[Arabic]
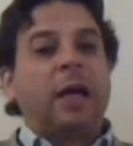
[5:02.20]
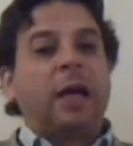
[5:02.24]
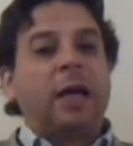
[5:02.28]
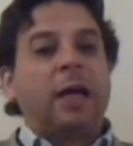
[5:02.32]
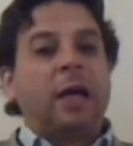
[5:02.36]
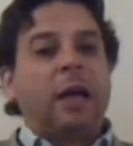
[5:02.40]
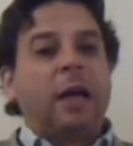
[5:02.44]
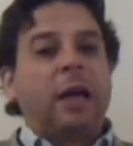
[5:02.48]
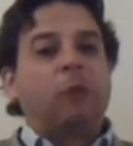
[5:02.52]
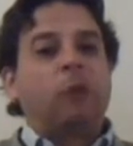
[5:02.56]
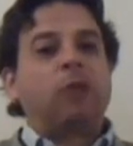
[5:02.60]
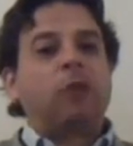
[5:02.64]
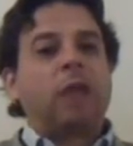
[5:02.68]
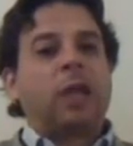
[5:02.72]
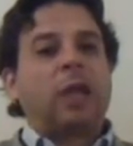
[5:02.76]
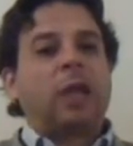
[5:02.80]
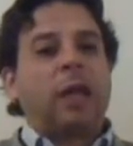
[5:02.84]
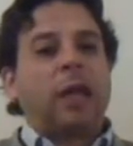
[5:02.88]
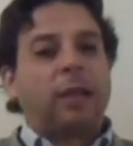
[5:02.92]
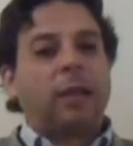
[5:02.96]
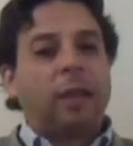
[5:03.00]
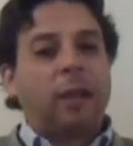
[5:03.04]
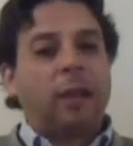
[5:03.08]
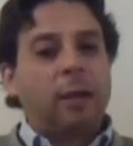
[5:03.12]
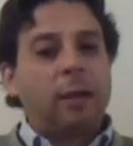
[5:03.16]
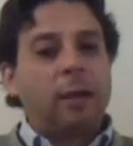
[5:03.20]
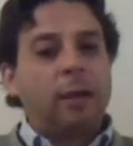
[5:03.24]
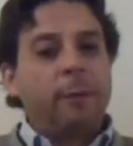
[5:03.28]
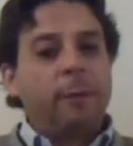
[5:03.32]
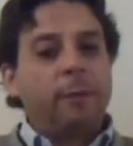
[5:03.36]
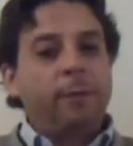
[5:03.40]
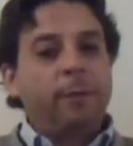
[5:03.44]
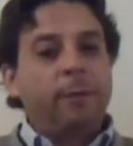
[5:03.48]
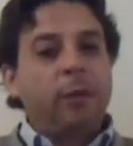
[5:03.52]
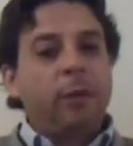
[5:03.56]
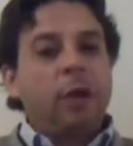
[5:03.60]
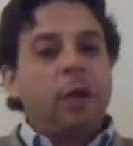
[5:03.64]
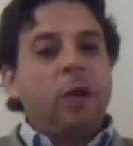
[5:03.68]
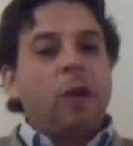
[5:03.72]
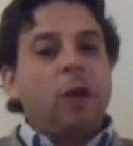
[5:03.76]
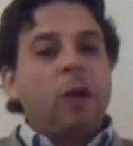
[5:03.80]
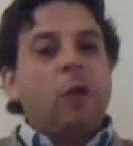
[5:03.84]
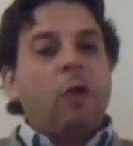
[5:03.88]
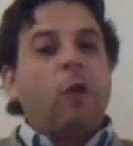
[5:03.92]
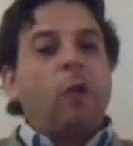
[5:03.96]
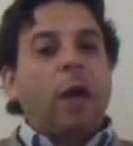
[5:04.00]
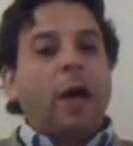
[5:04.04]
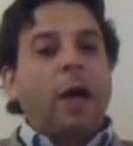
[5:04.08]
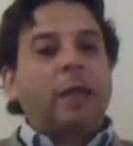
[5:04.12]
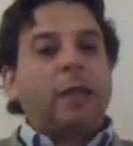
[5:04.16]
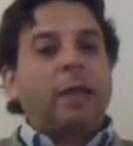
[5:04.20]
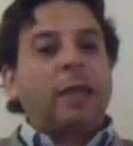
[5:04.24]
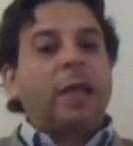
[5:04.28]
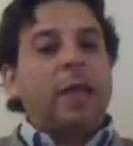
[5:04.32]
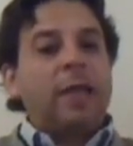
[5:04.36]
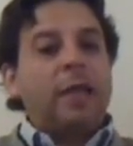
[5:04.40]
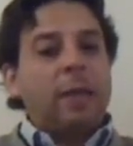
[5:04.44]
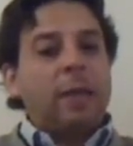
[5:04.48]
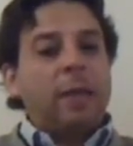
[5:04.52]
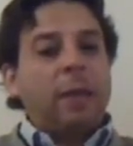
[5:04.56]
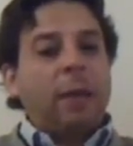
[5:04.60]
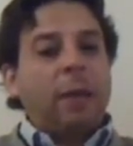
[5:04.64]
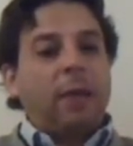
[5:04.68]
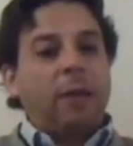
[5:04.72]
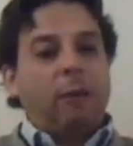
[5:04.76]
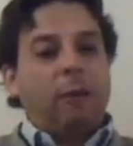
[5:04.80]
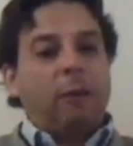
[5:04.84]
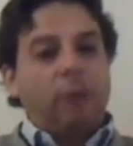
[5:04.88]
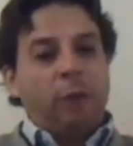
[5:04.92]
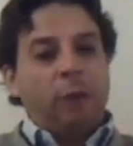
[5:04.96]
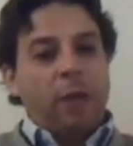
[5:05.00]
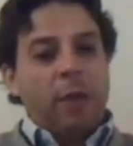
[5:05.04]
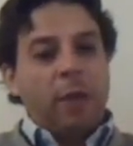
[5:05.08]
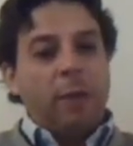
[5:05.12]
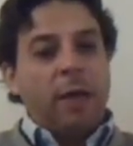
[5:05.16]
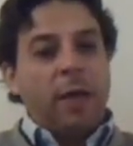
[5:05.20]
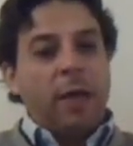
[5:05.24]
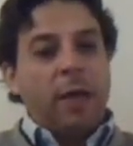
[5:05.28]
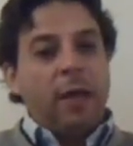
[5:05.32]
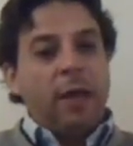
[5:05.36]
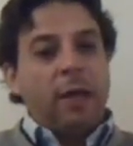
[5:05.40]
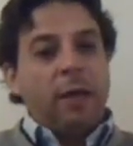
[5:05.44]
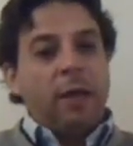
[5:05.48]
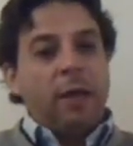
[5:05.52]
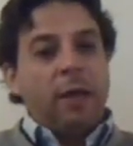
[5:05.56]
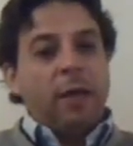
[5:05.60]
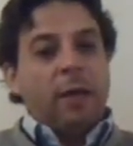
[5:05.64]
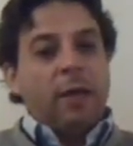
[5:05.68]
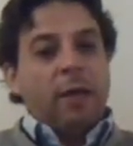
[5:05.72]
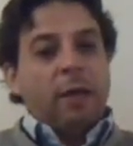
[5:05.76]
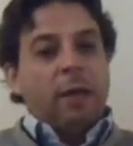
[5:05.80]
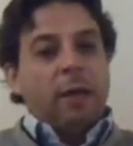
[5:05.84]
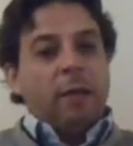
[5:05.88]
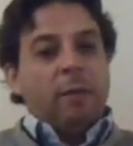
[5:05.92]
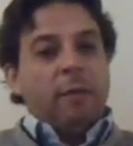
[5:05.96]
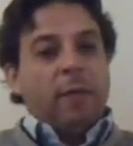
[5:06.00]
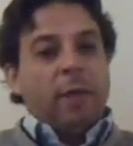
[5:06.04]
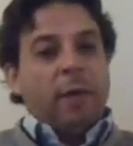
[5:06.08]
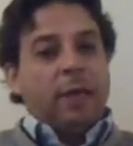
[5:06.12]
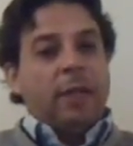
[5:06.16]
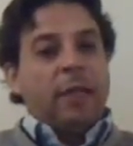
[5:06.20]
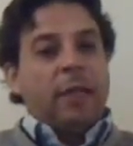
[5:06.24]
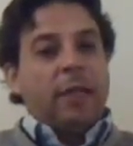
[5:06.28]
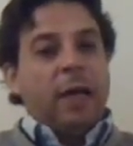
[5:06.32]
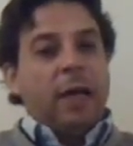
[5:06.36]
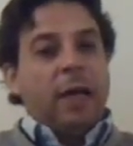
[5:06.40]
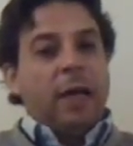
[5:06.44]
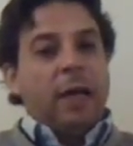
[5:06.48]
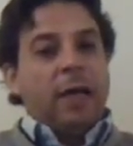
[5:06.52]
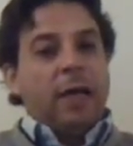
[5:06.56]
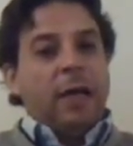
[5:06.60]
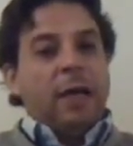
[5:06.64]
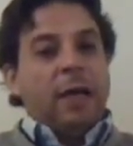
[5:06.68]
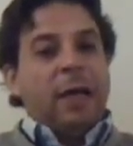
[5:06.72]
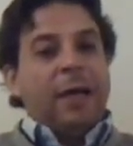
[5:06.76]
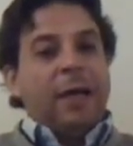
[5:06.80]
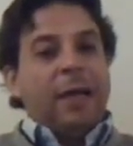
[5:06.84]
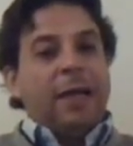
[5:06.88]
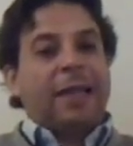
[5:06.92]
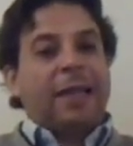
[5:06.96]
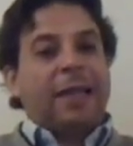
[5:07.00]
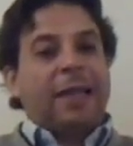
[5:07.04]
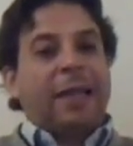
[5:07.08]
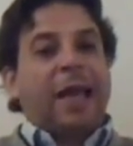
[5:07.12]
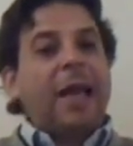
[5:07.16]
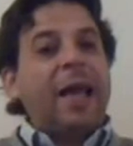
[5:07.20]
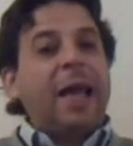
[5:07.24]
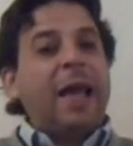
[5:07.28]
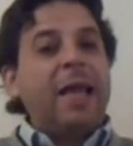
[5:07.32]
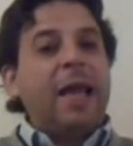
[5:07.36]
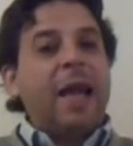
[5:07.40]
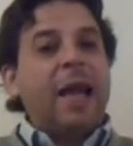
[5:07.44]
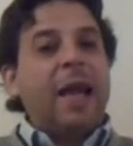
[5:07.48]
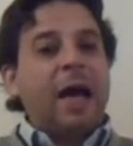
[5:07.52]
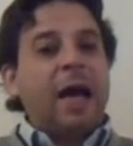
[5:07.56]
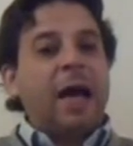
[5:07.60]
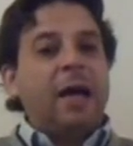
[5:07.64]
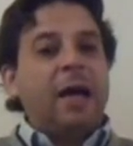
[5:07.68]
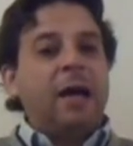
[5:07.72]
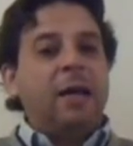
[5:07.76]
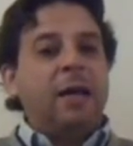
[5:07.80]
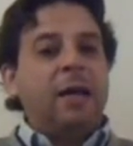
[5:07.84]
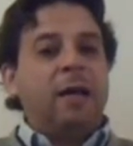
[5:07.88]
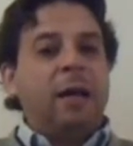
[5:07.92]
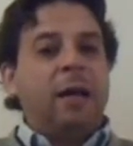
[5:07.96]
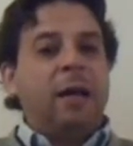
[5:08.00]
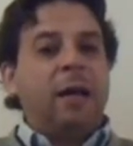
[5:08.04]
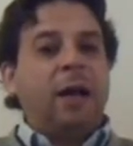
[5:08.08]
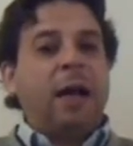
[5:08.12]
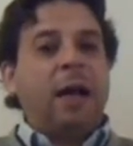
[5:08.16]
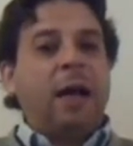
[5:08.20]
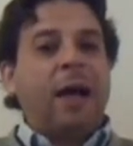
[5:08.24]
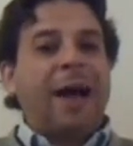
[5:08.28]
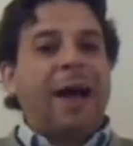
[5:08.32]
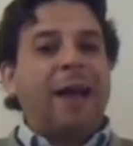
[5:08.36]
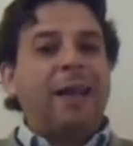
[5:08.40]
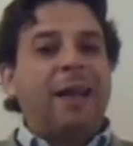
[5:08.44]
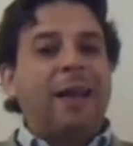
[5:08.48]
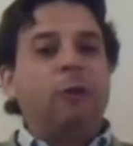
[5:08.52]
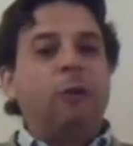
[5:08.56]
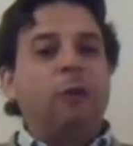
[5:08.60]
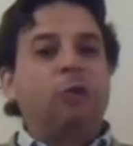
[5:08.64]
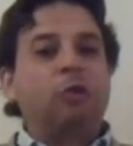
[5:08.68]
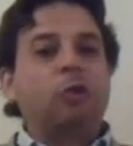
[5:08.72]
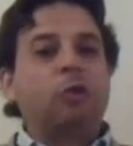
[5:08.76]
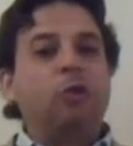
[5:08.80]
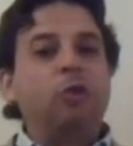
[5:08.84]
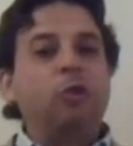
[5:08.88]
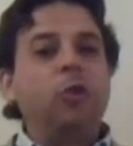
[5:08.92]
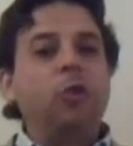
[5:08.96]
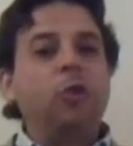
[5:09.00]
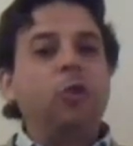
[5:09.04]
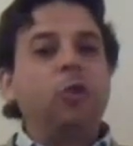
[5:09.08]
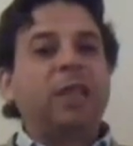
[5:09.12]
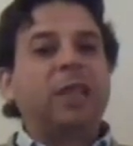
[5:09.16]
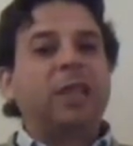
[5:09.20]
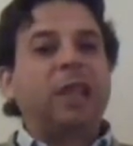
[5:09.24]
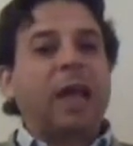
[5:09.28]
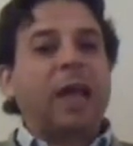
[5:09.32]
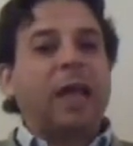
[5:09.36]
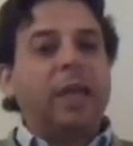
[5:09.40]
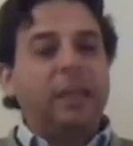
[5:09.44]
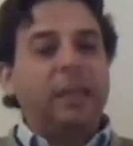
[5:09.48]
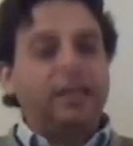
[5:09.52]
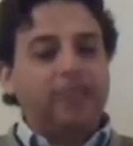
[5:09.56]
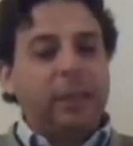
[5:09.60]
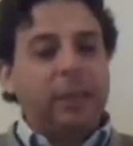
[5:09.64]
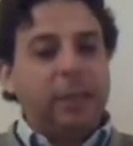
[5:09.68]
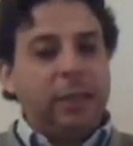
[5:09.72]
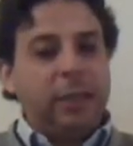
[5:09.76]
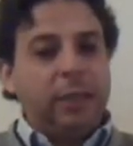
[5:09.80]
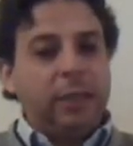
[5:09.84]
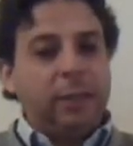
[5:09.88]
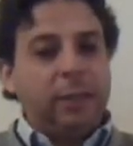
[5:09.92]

ناقوس الخطر وحتى ان بعض العلماء معناتها تخلى على الاسلوب التقليدي